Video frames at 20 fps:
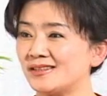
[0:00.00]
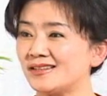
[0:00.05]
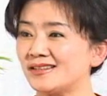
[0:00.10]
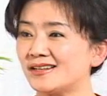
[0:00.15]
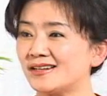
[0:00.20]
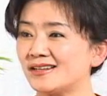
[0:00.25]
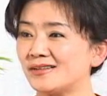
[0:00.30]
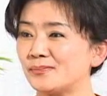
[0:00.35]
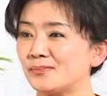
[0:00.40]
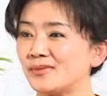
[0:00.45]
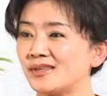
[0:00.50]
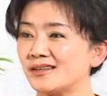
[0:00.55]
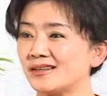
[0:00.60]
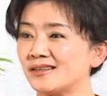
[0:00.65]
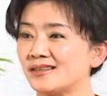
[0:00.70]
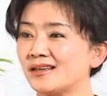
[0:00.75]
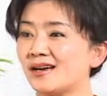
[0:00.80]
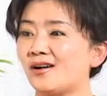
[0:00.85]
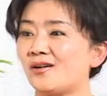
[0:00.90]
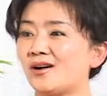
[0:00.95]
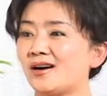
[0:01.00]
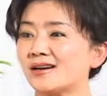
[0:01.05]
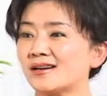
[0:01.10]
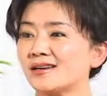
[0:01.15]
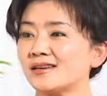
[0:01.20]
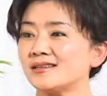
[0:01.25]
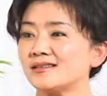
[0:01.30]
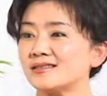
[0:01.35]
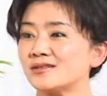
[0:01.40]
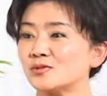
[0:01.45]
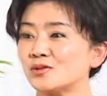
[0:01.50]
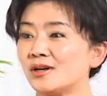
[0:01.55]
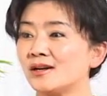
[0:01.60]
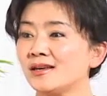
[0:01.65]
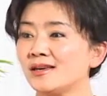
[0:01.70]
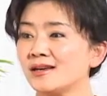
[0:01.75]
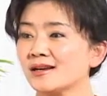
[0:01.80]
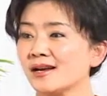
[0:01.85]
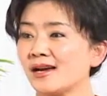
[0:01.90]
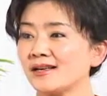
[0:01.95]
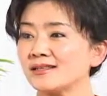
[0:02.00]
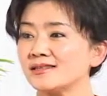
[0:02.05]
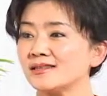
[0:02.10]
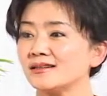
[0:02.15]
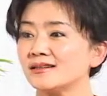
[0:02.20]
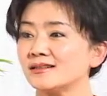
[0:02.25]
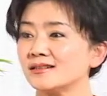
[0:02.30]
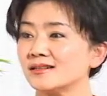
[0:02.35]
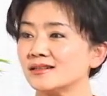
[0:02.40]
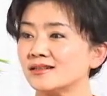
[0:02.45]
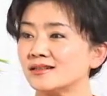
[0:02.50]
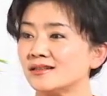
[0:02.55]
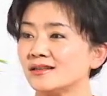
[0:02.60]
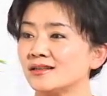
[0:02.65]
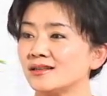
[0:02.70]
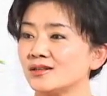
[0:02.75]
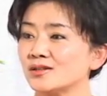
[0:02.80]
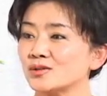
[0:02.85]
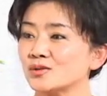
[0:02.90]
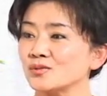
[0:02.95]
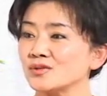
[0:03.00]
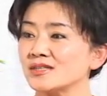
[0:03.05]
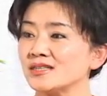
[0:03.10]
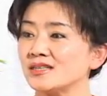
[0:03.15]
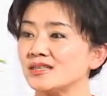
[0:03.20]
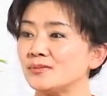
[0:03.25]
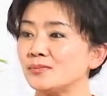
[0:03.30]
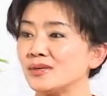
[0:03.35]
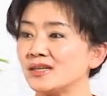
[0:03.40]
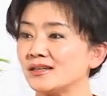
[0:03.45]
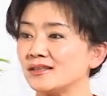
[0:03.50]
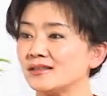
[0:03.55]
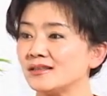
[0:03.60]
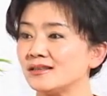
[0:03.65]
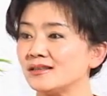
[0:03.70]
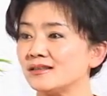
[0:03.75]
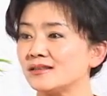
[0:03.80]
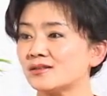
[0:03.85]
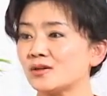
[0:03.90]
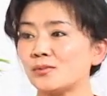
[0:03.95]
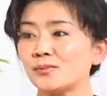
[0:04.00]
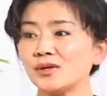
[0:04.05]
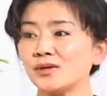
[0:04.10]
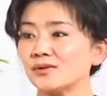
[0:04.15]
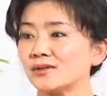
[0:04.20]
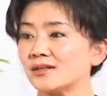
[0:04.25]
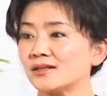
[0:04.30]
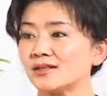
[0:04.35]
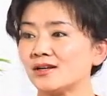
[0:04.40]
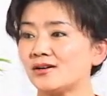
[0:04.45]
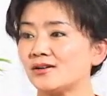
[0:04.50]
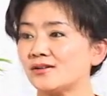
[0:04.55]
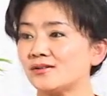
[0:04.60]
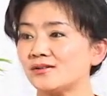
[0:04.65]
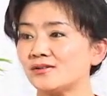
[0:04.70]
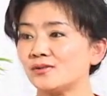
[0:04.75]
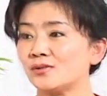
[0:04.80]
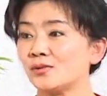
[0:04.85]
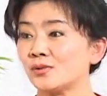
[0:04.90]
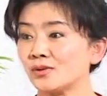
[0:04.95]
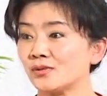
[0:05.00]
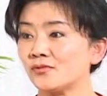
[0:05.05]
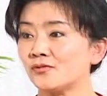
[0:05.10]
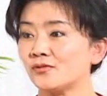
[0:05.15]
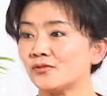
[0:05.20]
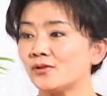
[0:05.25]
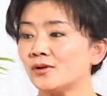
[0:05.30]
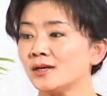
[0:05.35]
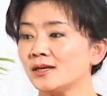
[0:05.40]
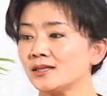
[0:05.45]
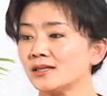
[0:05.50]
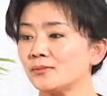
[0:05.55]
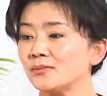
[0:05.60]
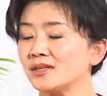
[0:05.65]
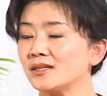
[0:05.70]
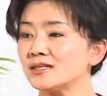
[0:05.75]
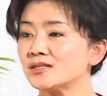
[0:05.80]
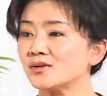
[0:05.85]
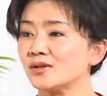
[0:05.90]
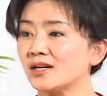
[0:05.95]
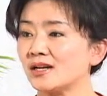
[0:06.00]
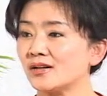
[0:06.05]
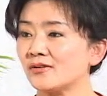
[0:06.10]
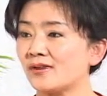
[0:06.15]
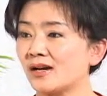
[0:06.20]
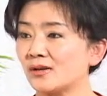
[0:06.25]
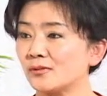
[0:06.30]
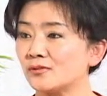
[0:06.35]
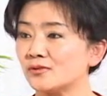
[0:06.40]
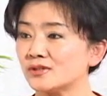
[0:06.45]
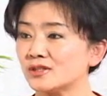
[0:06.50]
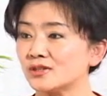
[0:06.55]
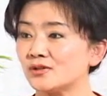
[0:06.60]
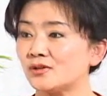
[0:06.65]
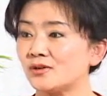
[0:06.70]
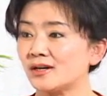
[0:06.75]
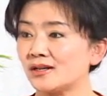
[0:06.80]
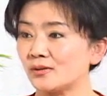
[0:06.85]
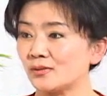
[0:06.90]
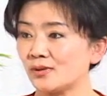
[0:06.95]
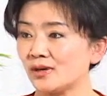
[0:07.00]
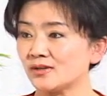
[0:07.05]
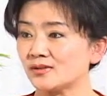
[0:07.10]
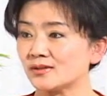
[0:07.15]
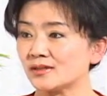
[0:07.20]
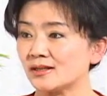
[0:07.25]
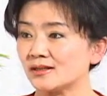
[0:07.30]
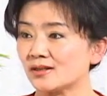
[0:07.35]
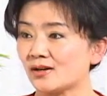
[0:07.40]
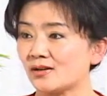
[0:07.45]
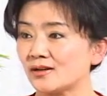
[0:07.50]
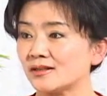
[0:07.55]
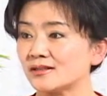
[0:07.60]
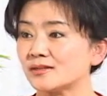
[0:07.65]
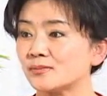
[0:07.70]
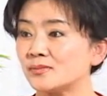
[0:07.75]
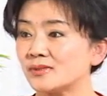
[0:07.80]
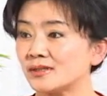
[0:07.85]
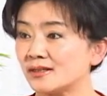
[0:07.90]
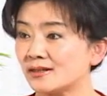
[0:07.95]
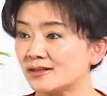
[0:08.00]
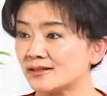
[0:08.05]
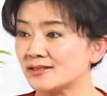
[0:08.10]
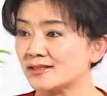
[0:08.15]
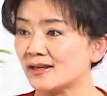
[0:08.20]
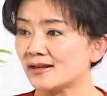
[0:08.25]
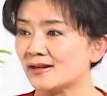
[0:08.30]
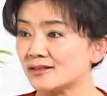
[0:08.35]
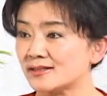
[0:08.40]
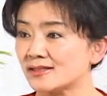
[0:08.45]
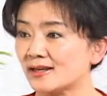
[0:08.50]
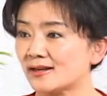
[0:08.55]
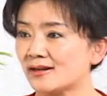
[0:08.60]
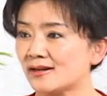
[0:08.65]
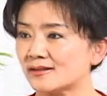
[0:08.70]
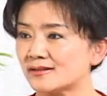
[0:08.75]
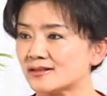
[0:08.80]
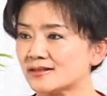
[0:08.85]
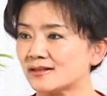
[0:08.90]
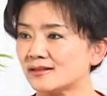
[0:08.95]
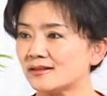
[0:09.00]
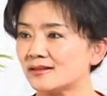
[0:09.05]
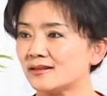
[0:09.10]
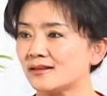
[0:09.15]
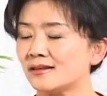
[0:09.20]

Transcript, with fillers: 医的名药啊，可以说看尽了这个中西医名医都没有得到恢复。那么您修炼了法轮功之后，很快就得到了这么一个健康的身体。